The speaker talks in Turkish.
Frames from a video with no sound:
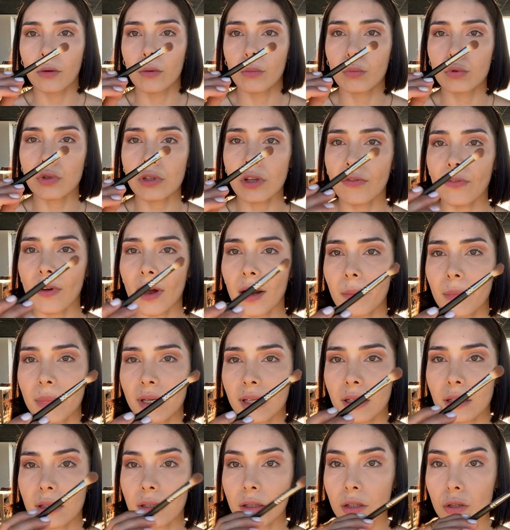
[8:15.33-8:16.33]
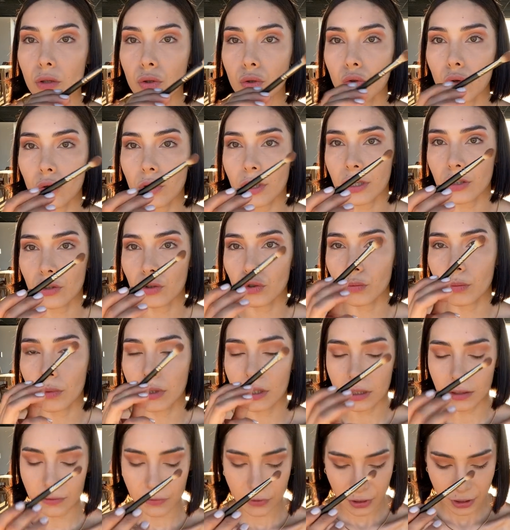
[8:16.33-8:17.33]
Bu sefer Mekin 217
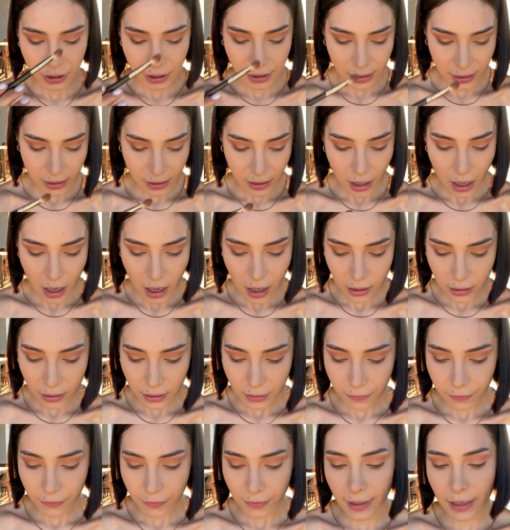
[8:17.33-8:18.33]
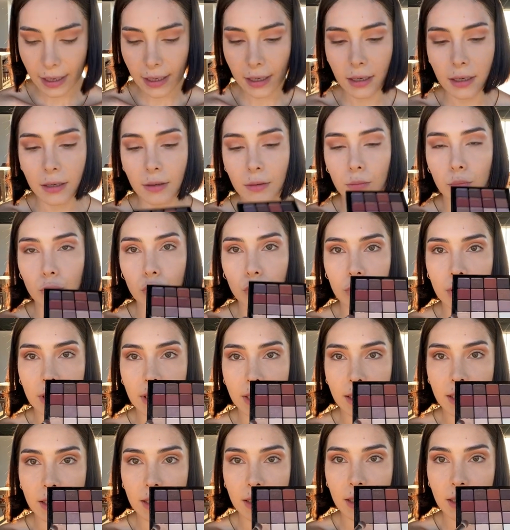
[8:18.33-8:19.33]
numaralı fırçasını aldım ve
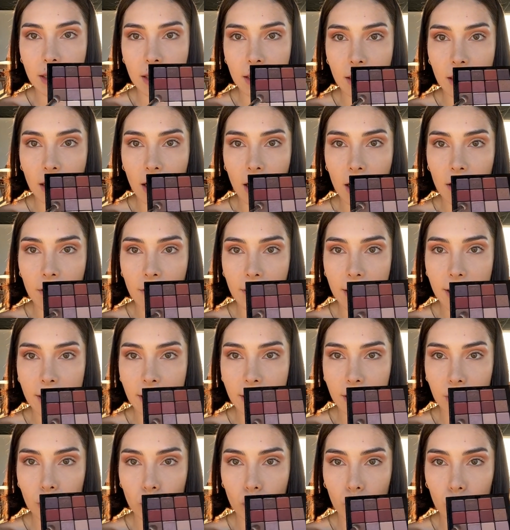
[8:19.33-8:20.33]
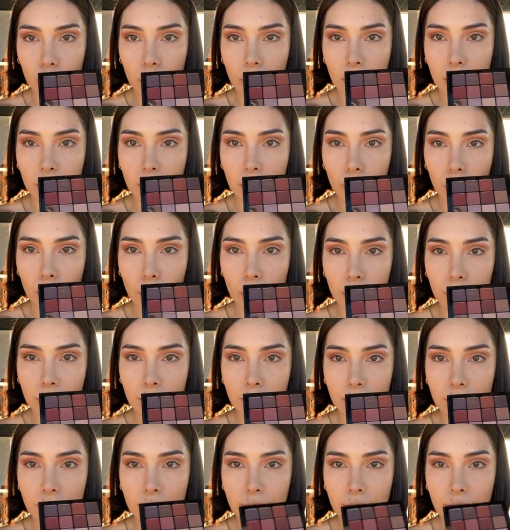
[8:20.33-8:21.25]
buradaki kahverengi tonu alıyorum